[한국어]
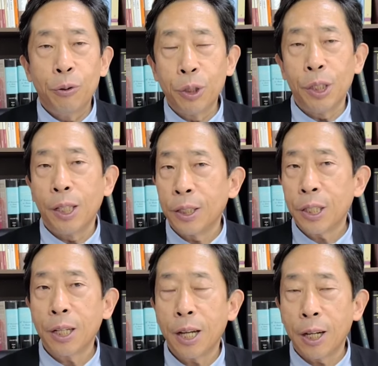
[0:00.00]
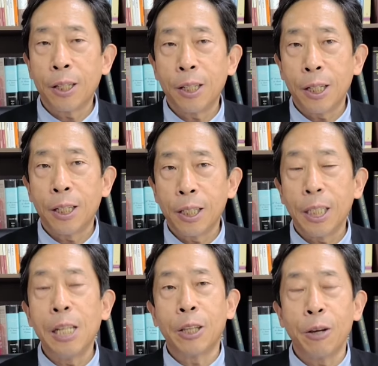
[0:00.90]
우리의 생각을
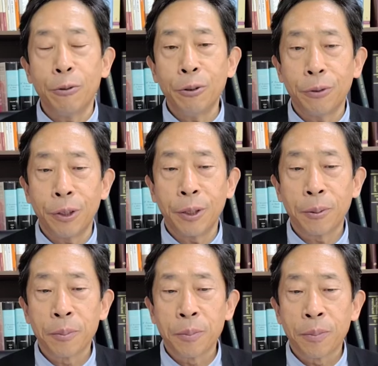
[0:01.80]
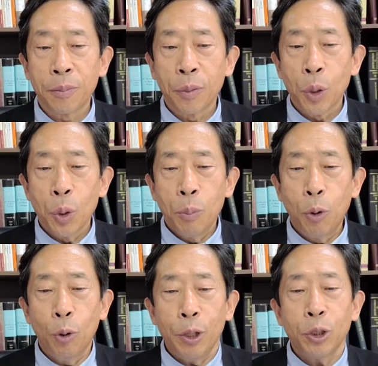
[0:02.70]
일깨우는 거예요.
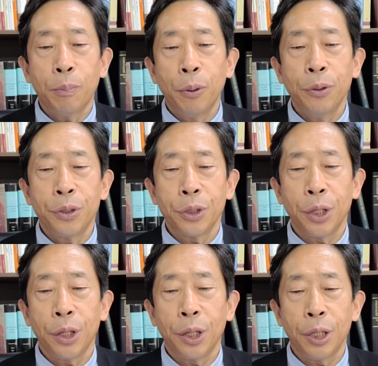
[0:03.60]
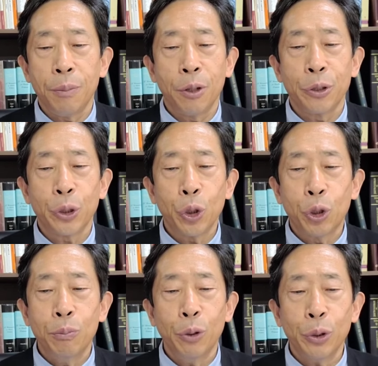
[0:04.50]
복음의 첫 번째이면서
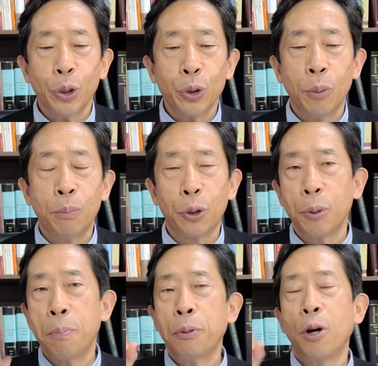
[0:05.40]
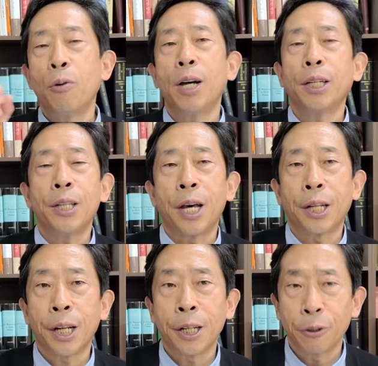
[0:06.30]
근본적인 선포는 평화의
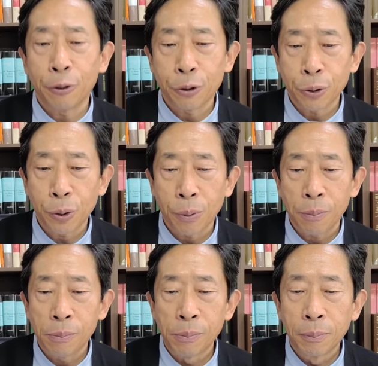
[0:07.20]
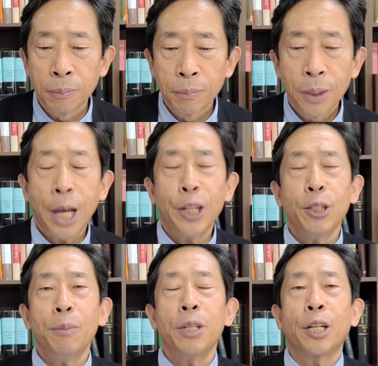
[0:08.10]
나라라는 것이죠.
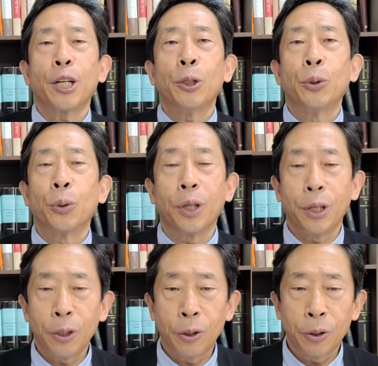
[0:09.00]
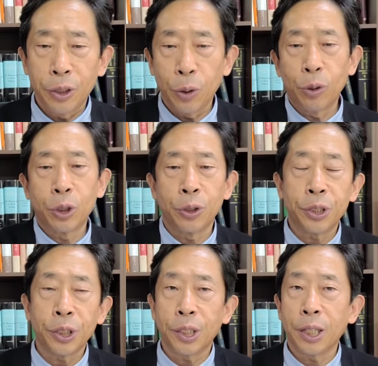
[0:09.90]
하느님의 나라의 도래예요. 근데 오늘
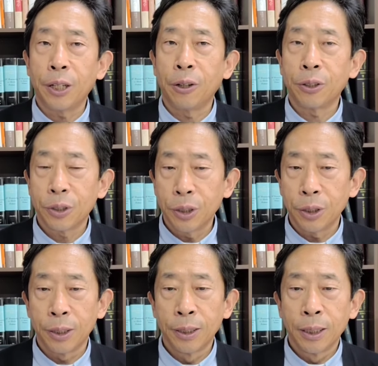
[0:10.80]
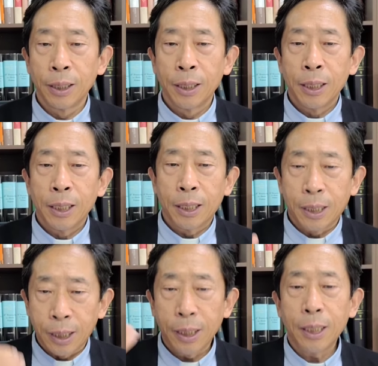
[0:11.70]
전쟁 얘기하는 것은
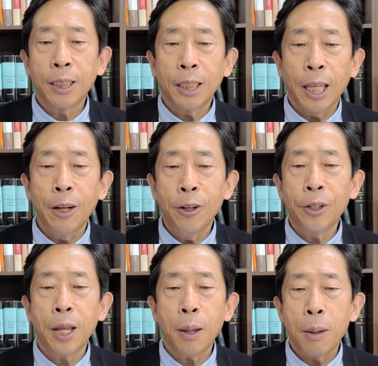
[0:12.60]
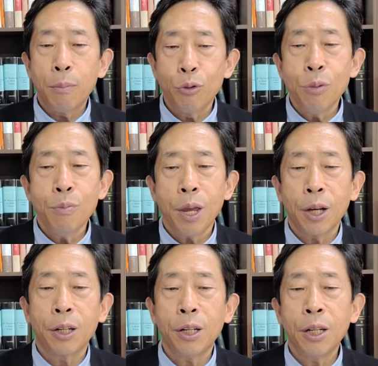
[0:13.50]
그 예언의
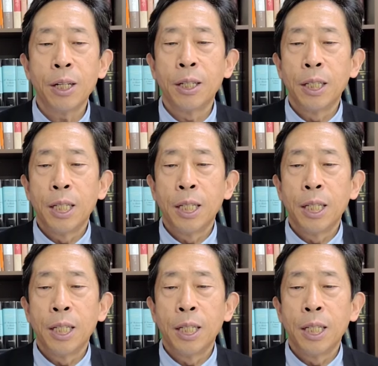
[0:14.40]
문맥을